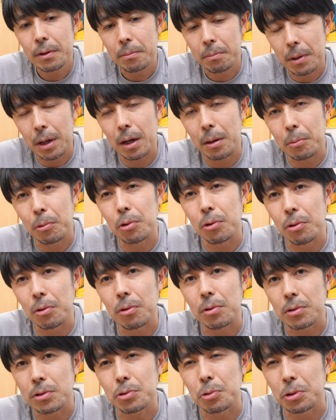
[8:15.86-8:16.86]
まあ
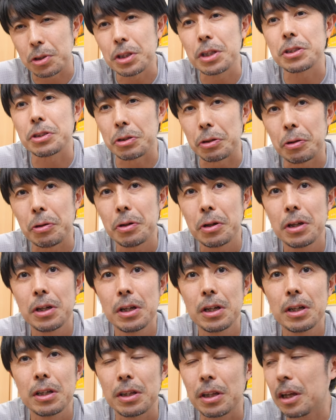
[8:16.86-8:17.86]
もうソニーですよ。
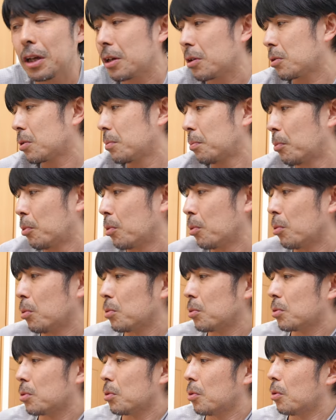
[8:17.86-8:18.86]
で、もう
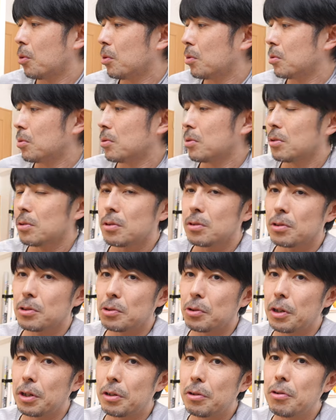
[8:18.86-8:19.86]
本当、
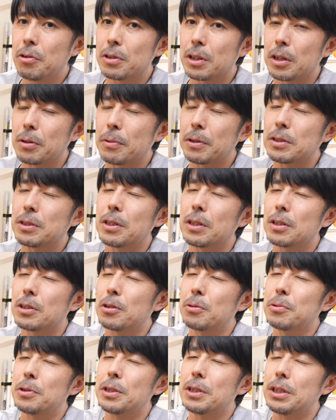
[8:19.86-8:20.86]
それの、例えば
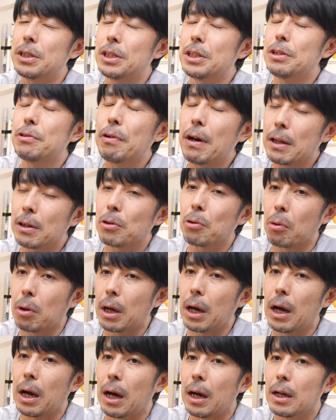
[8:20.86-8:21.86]
ZV-E1 と
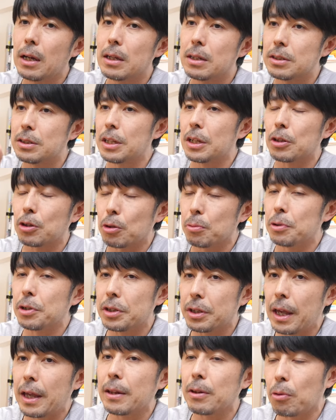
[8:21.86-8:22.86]
か
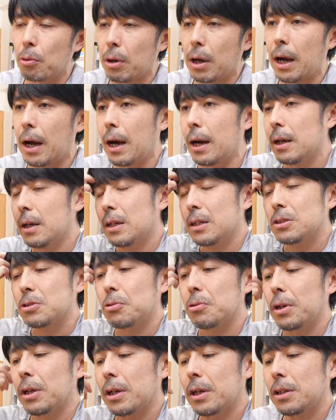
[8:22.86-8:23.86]
ZV-10 とか、
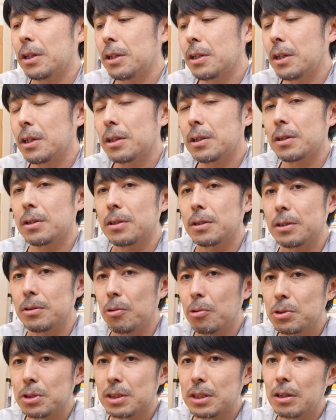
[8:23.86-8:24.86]
その辺が
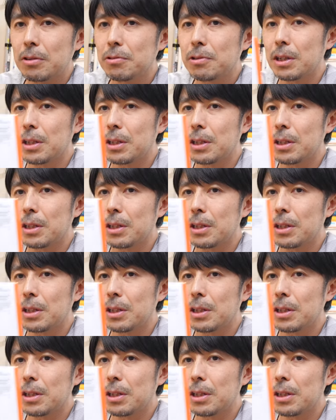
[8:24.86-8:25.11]
を使う